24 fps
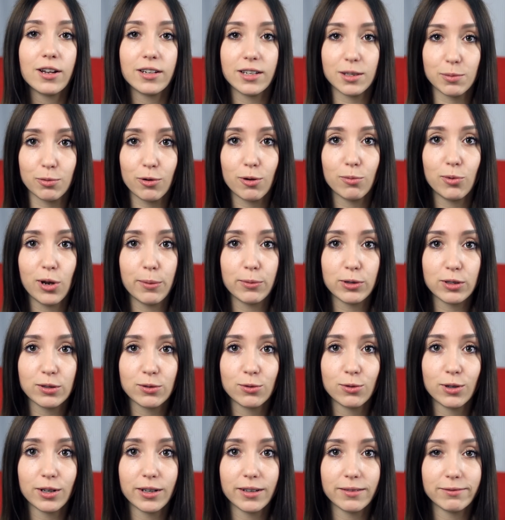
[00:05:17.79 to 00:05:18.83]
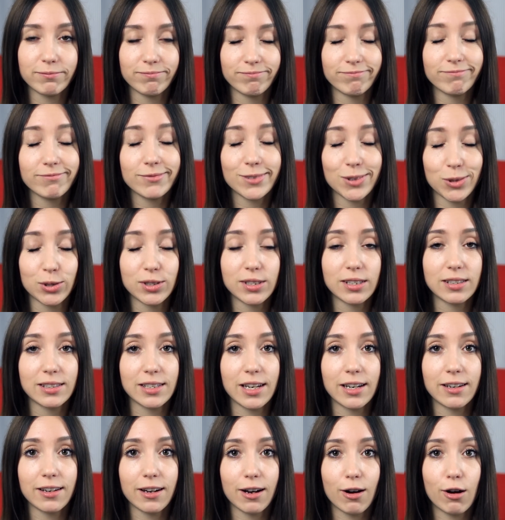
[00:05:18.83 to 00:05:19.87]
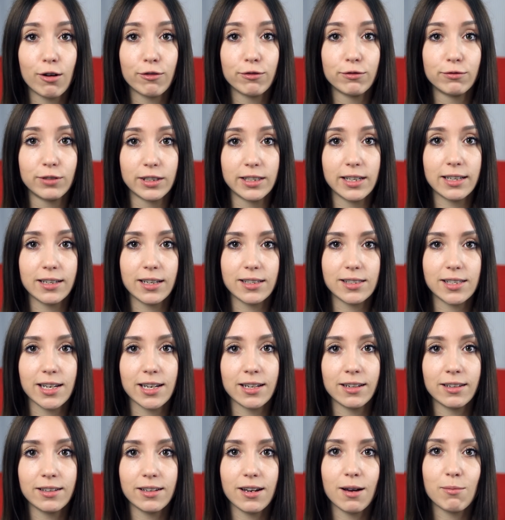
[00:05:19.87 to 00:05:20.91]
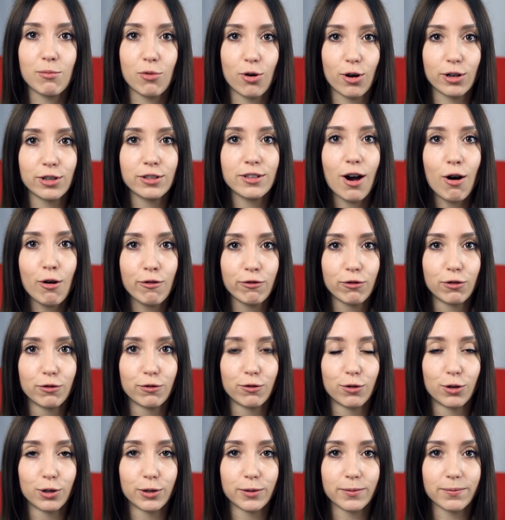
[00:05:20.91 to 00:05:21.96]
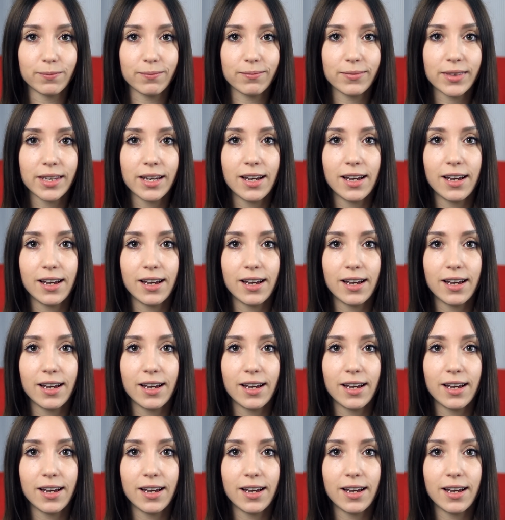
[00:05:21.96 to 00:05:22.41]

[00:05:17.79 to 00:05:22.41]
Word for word: Das Problem ist nur, Kurze Zeit darauf wird er tatsächlich ermordet aufgefunden.